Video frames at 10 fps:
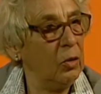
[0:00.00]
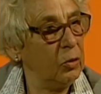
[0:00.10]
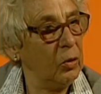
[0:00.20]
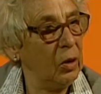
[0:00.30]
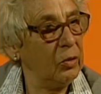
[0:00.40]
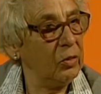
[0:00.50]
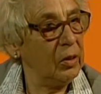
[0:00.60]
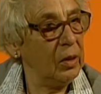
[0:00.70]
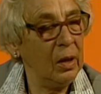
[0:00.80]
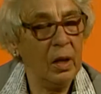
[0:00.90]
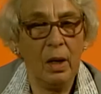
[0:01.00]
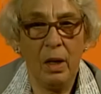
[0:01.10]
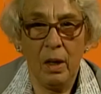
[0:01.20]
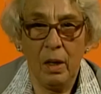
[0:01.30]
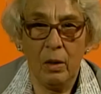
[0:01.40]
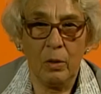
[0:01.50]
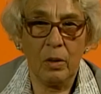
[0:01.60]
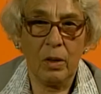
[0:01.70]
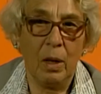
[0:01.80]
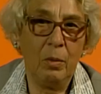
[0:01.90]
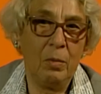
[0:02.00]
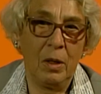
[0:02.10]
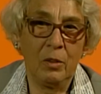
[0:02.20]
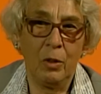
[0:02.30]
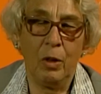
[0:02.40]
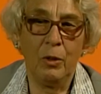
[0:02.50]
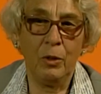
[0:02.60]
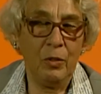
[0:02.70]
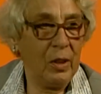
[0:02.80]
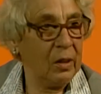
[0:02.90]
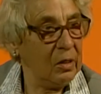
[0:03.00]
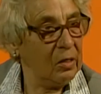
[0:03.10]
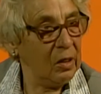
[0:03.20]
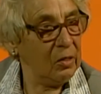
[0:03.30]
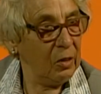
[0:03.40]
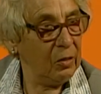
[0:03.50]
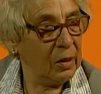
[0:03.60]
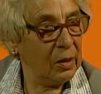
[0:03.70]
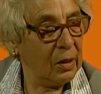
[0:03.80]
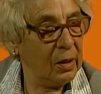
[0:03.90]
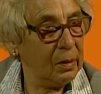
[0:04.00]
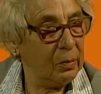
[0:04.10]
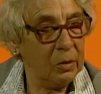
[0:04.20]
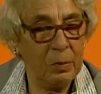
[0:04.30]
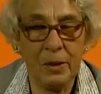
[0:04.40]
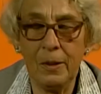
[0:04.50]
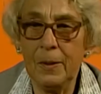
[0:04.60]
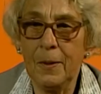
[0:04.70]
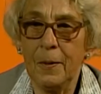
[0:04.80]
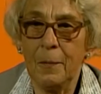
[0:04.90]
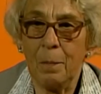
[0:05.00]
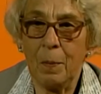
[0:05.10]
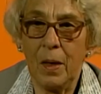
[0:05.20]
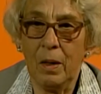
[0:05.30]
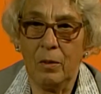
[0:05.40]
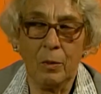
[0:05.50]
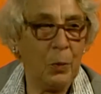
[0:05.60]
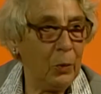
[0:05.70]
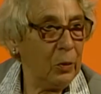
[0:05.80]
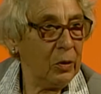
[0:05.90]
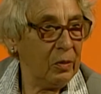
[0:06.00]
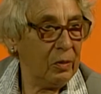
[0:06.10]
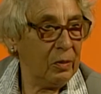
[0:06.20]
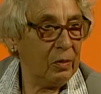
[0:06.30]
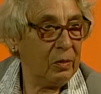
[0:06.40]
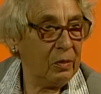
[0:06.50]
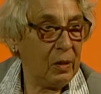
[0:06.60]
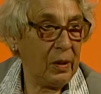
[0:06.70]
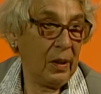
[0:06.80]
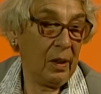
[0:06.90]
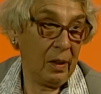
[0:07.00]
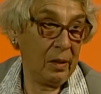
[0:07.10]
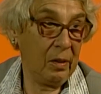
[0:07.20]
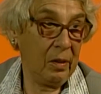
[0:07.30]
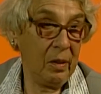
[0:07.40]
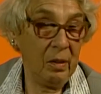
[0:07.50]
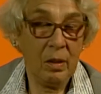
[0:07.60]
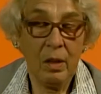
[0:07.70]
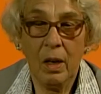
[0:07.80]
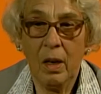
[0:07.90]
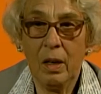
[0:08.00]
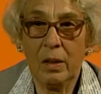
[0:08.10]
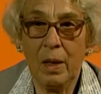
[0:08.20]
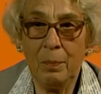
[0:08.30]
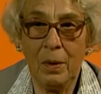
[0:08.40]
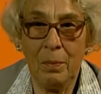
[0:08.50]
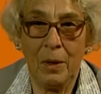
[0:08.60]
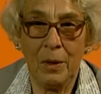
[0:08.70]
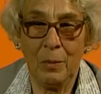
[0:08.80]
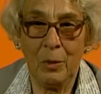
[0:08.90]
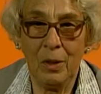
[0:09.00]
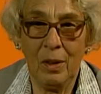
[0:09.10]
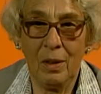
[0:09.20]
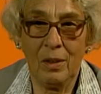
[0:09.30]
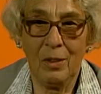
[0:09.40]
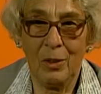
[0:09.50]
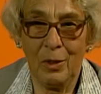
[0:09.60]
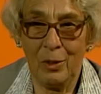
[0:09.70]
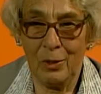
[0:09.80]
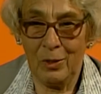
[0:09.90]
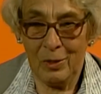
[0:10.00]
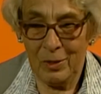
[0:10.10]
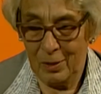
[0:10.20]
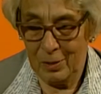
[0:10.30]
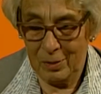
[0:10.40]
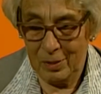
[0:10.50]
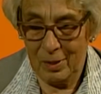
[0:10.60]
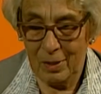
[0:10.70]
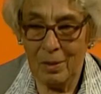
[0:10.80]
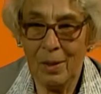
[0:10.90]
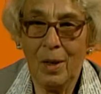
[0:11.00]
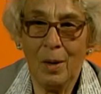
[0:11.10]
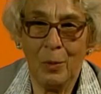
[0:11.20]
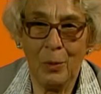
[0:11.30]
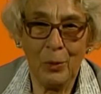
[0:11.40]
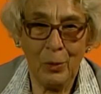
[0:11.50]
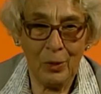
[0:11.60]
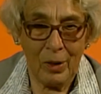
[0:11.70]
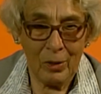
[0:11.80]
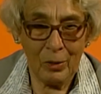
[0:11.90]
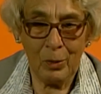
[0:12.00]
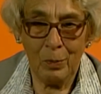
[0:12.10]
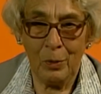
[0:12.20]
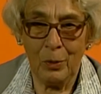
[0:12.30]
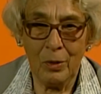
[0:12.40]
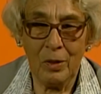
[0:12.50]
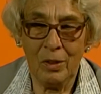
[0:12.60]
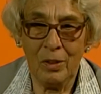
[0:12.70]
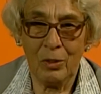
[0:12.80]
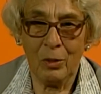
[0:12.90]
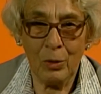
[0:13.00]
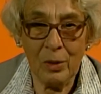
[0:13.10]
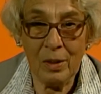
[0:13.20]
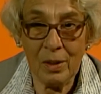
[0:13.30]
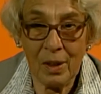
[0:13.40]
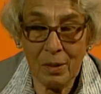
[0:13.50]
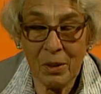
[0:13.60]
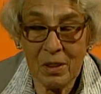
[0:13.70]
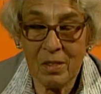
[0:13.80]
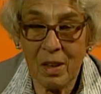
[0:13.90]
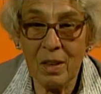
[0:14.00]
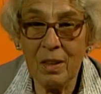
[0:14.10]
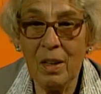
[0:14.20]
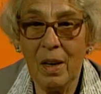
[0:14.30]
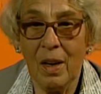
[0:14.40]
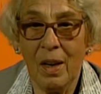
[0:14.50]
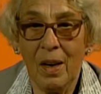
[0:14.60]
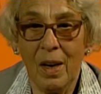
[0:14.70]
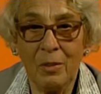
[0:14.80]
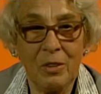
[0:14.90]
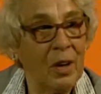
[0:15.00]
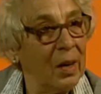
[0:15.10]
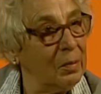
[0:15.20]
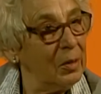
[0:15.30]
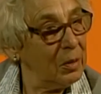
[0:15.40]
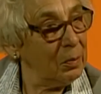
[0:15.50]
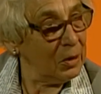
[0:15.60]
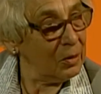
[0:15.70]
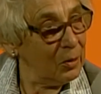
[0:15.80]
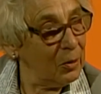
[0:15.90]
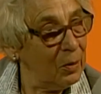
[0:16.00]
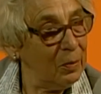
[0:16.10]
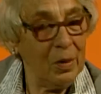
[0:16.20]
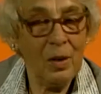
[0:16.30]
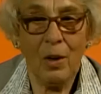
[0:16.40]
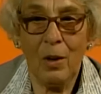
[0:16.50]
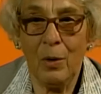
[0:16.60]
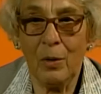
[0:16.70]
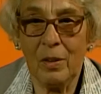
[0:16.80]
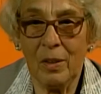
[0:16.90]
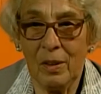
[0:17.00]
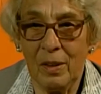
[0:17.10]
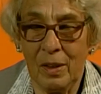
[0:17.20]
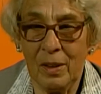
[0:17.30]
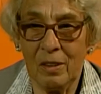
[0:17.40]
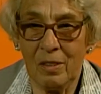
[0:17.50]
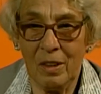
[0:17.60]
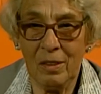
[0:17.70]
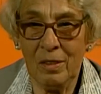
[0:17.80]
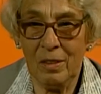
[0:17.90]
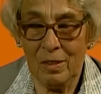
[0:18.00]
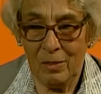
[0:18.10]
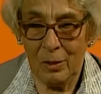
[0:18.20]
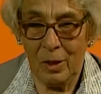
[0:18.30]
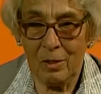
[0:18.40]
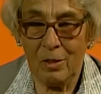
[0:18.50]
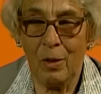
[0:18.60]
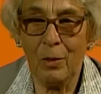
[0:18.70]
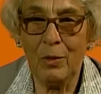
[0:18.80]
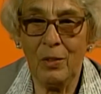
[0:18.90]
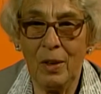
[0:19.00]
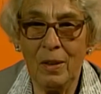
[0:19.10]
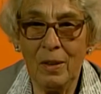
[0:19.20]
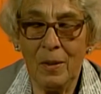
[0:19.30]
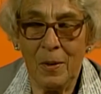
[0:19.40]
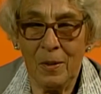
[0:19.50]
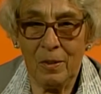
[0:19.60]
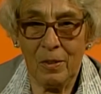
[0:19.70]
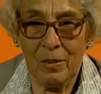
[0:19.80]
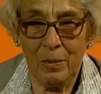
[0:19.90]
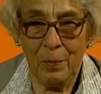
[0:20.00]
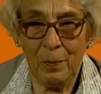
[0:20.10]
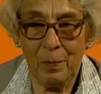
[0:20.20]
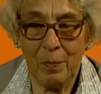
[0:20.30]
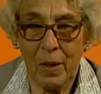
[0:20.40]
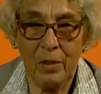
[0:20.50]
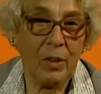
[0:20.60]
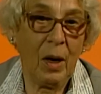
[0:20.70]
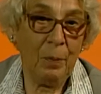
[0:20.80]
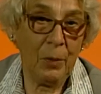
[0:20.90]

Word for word: auch so aussehen? Und ich habe mal zu Hause, wir hatten sehr, sehr wenig Lebensmittel. Und Brot war eine Rarität. Ja. Ich habe mal meiner Mutter ein, ein, aus, aus der Brotdose ein Stück Brot gestohlen, kann man sagen, habe es heimlich mitgenommen und äh, an der Seite, wo der Zaun war, äh, es gab